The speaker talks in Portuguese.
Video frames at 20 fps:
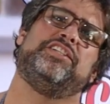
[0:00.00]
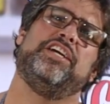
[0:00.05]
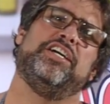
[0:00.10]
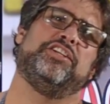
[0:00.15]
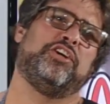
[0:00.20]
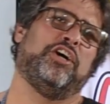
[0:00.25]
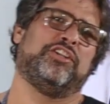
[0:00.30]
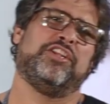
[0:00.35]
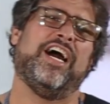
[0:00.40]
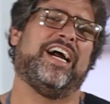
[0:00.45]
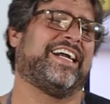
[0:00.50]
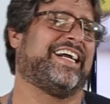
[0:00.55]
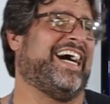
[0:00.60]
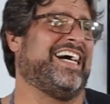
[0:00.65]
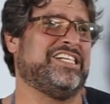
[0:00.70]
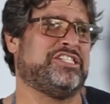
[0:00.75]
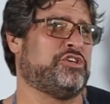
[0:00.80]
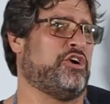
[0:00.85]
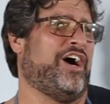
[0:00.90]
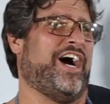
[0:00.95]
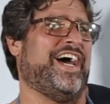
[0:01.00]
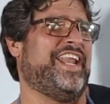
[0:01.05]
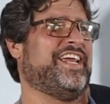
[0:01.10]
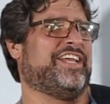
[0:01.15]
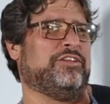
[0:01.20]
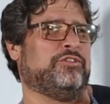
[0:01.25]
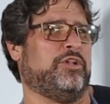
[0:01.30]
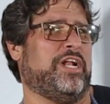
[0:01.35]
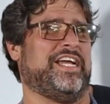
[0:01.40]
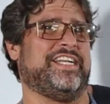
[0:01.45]
gente, ó, tem uma cachorrada
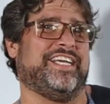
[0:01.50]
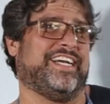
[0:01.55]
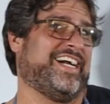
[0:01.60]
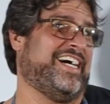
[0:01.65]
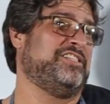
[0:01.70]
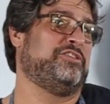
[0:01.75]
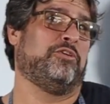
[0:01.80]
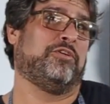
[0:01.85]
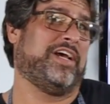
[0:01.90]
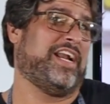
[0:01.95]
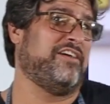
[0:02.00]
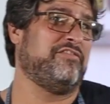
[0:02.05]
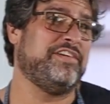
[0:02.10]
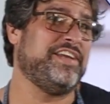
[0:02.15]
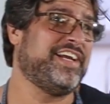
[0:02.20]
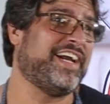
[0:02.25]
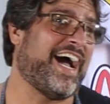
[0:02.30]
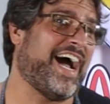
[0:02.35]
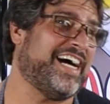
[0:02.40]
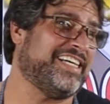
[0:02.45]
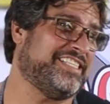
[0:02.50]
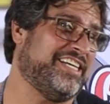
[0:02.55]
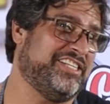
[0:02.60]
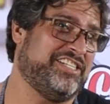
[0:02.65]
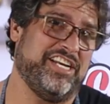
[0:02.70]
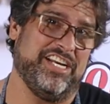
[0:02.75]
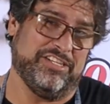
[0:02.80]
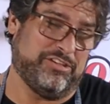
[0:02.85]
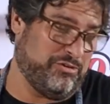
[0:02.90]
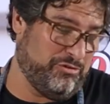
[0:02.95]
aqui do lado de casa, eu gravo em casa,
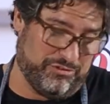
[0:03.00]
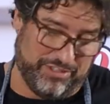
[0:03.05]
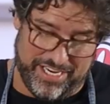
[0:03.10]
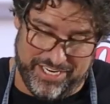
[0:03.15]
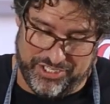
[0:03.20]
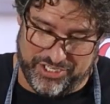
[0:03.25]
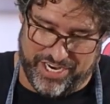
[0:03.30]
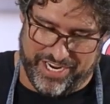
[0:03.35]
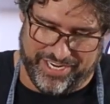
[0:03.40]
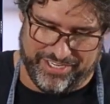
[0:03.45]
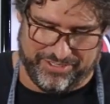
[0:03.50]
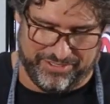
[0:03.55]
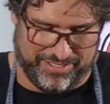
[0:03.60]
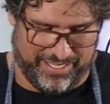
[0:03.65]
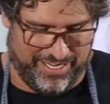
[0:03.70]
gente, não tem jeito,